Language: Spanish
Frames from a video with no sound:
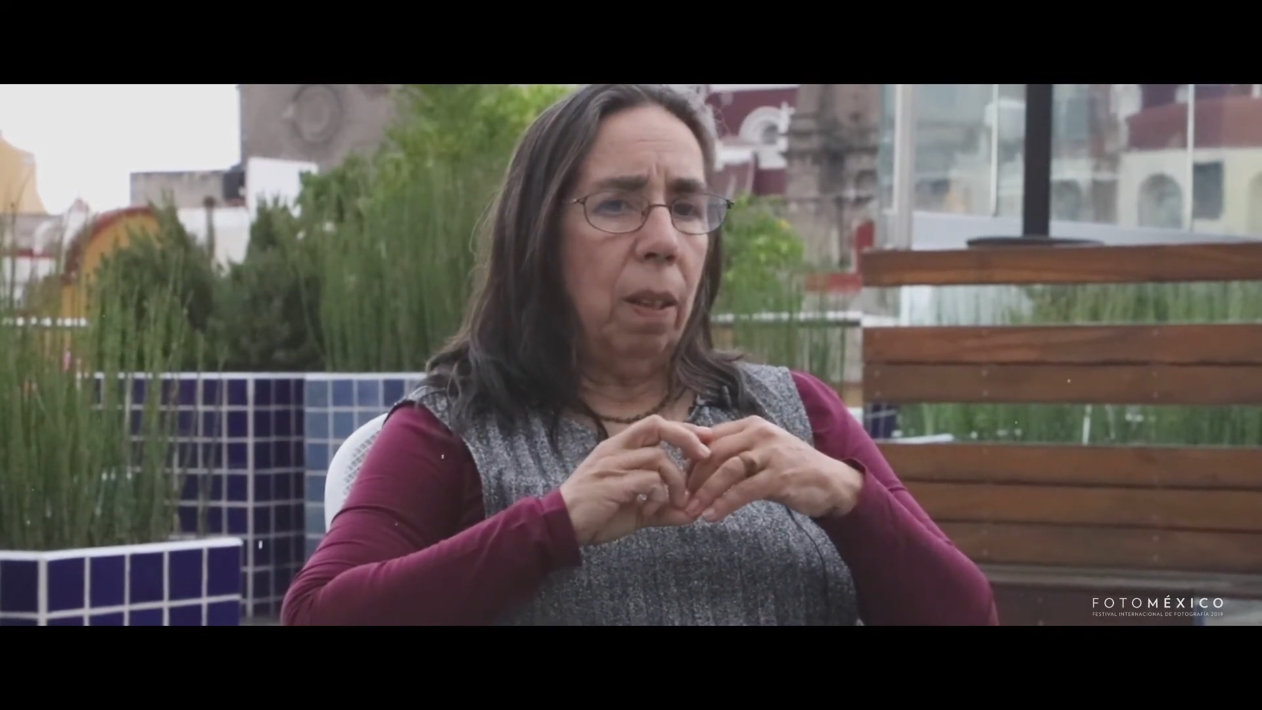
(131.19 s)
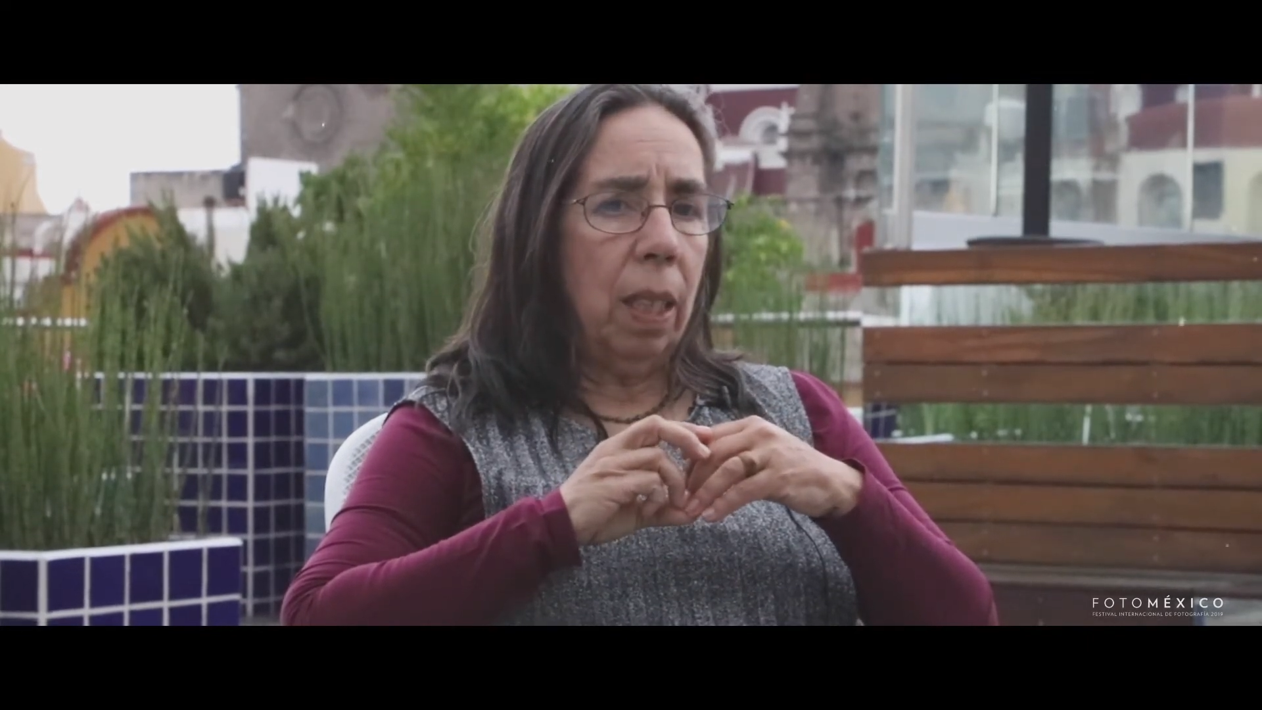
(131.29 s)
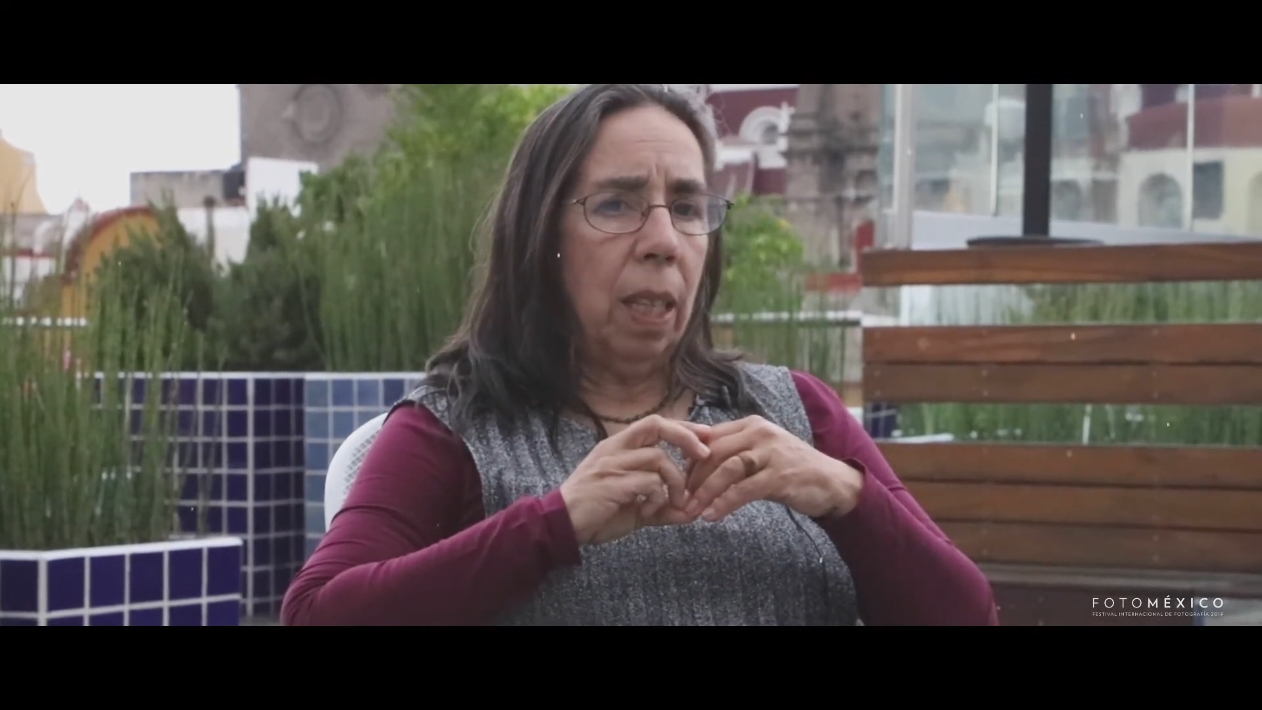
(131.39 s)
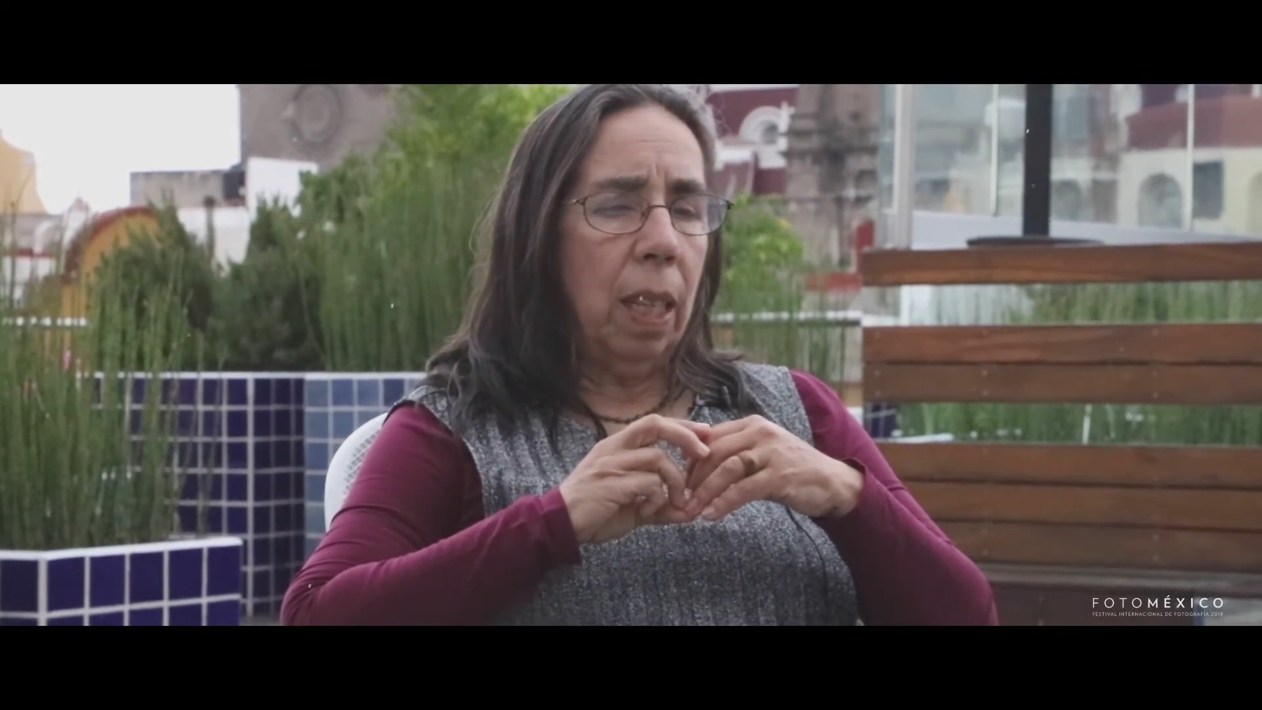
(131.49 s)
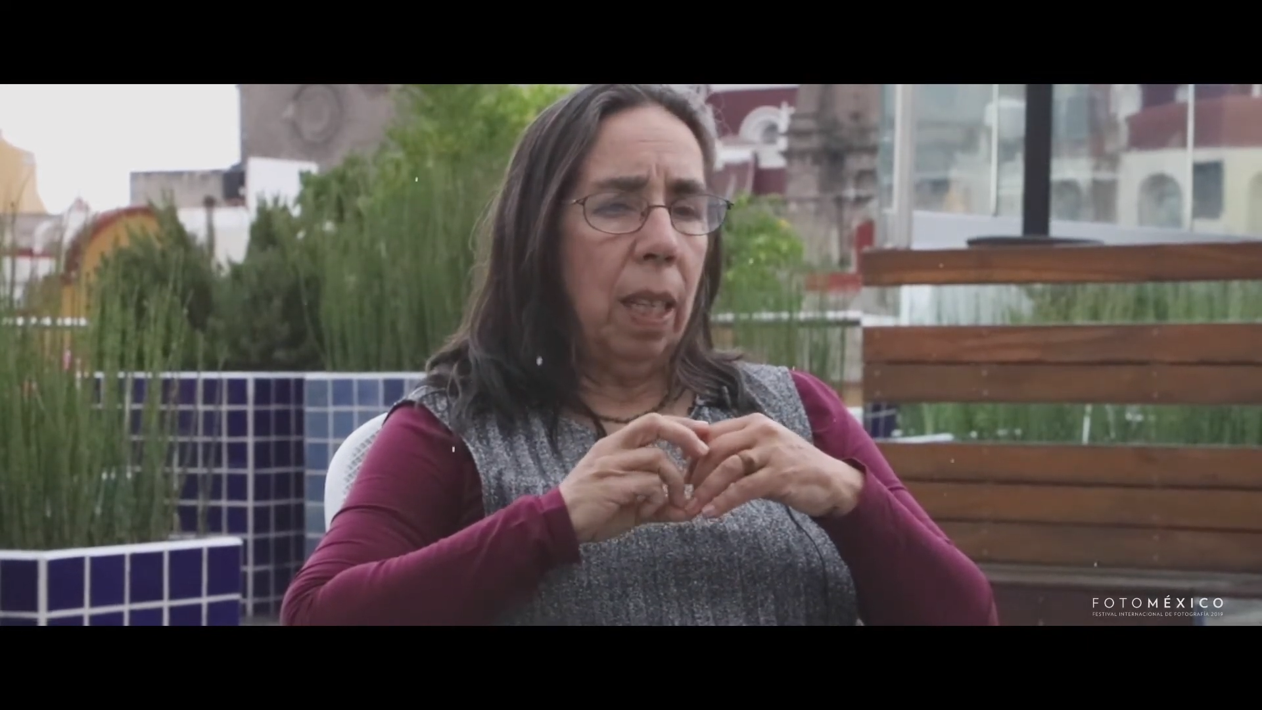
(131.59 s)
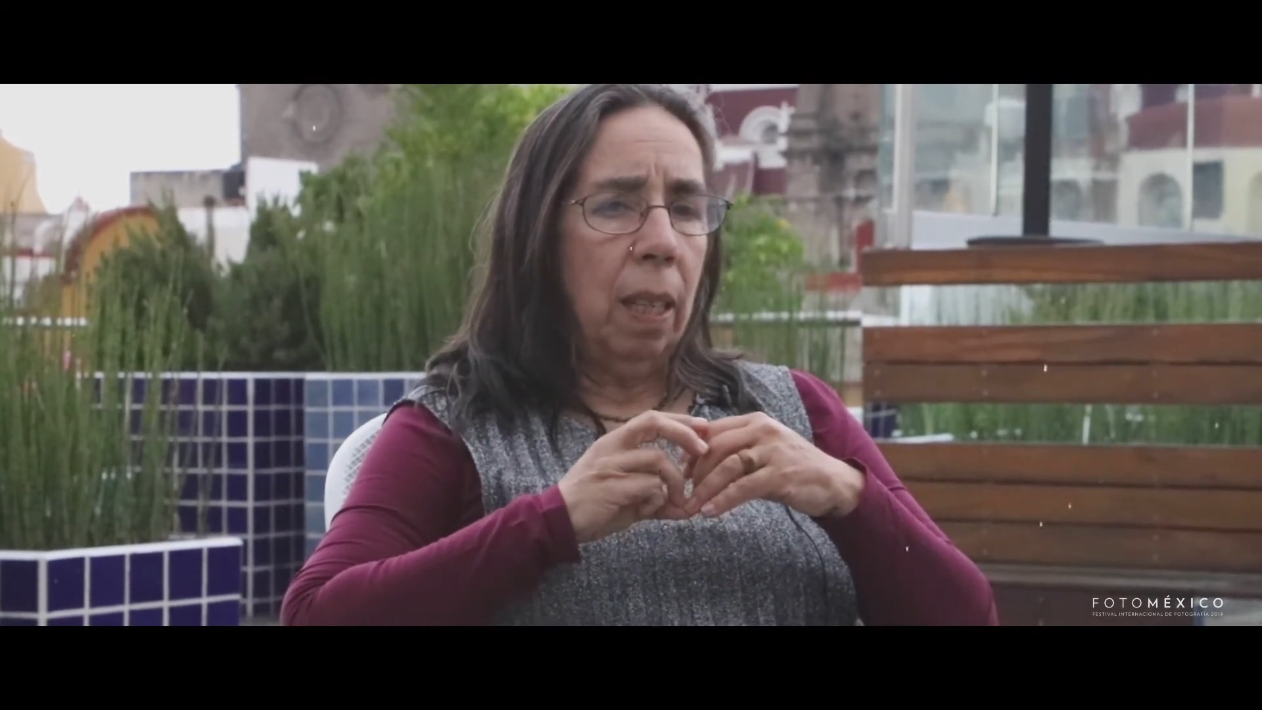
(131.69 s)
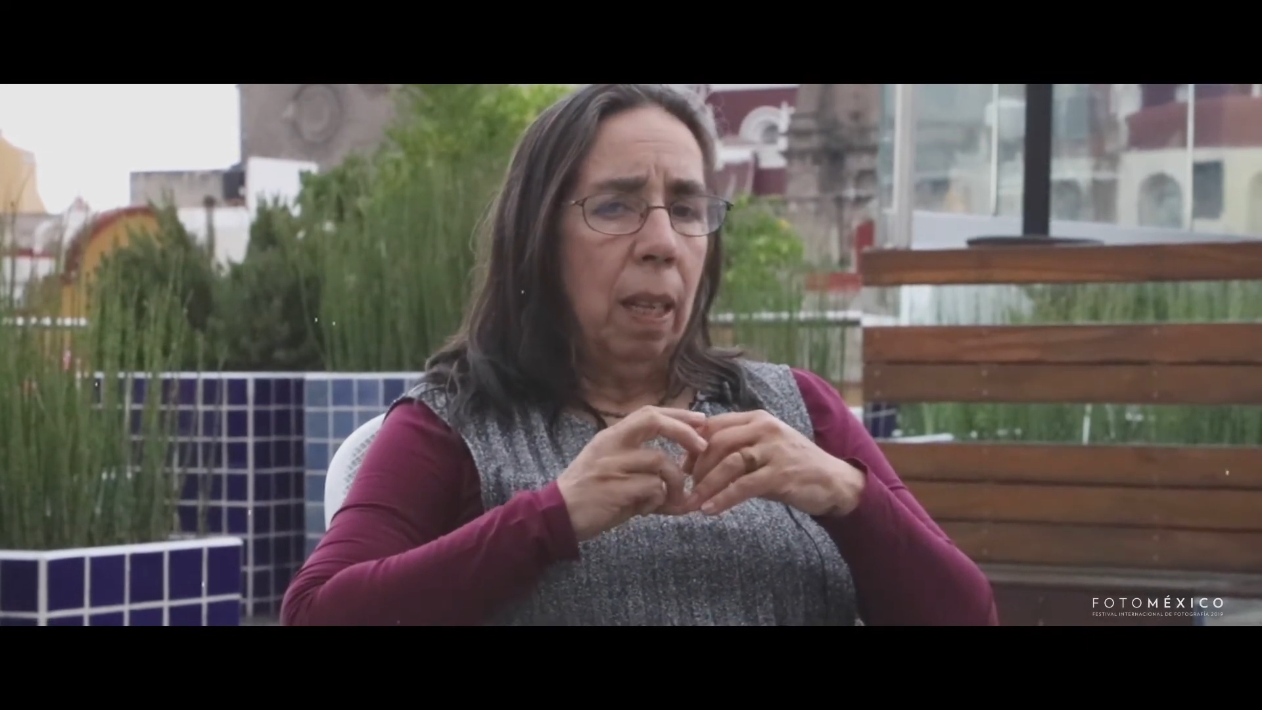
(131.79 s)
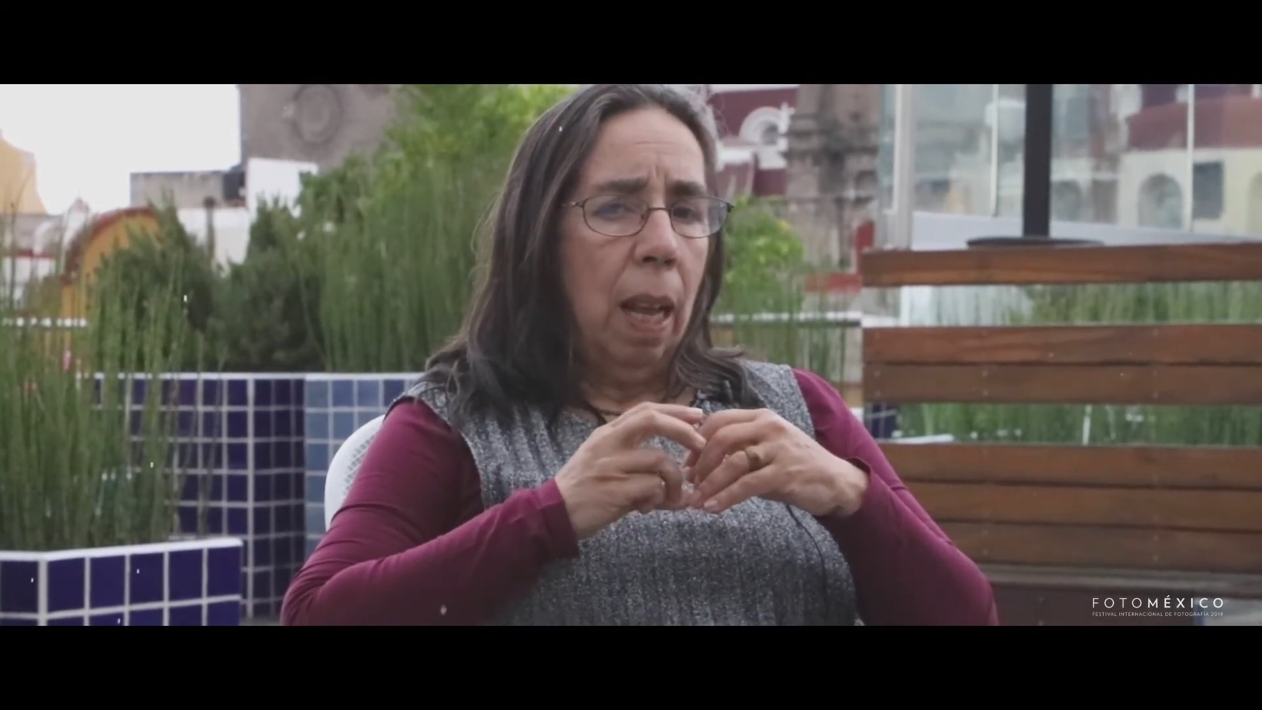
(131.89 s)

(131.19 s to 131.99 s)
es que,